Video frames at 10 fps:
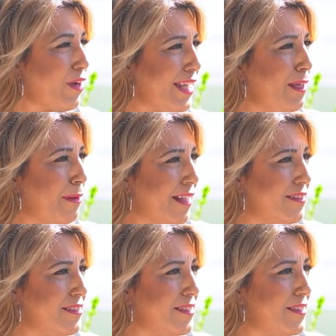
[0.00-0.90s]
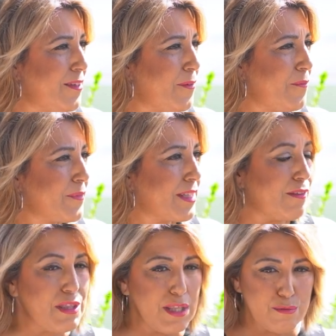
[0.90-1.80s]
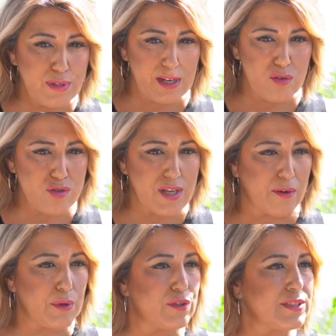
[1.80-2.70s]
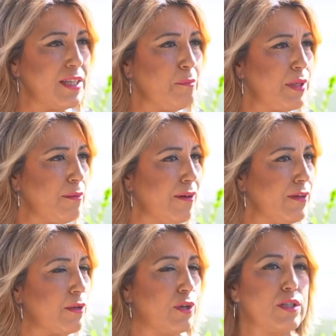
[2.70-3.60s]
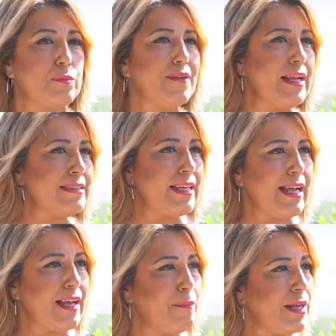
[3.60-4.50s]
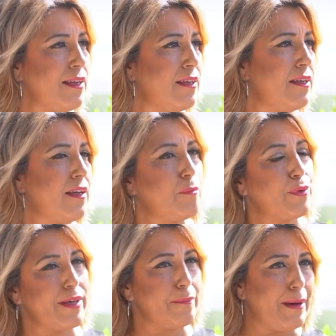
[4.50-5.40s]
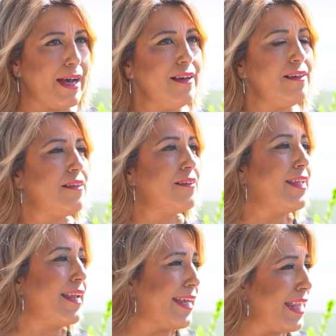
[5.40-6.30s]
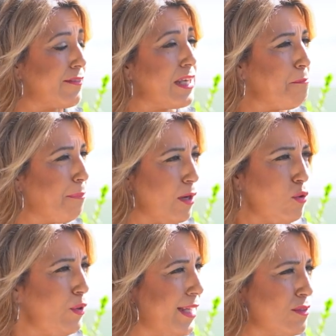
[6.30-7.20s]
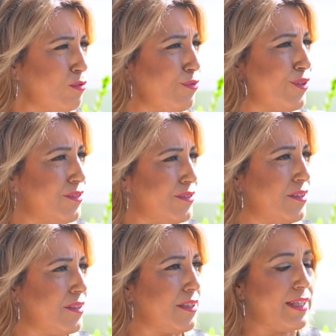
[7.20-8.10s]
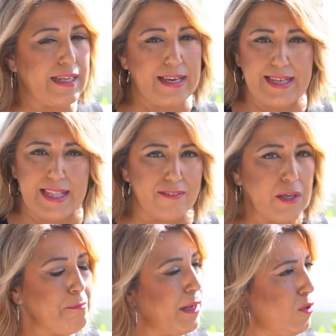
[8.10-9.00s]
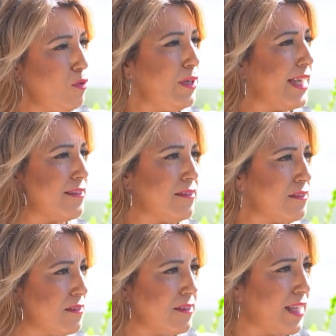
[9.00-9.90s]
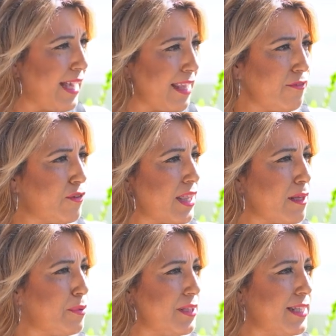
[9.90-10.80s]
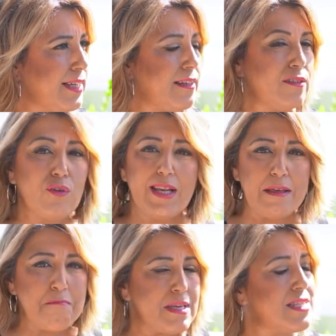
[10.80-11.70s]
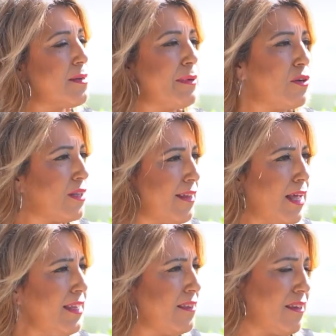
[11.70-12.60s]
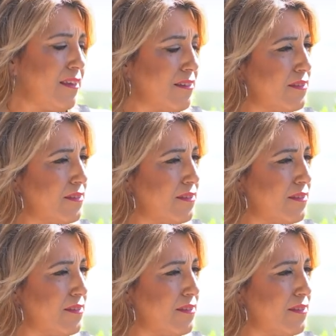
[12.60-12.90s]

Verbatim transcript: creíble. Que dices una cosa cuando estás en privado y cuando te pones delante de las cámaras, pues va del que da bien para los hooligans tuyos. Y el que da bien para los hooligans de cada fuerza política no es la inmensa mayoría de la gente.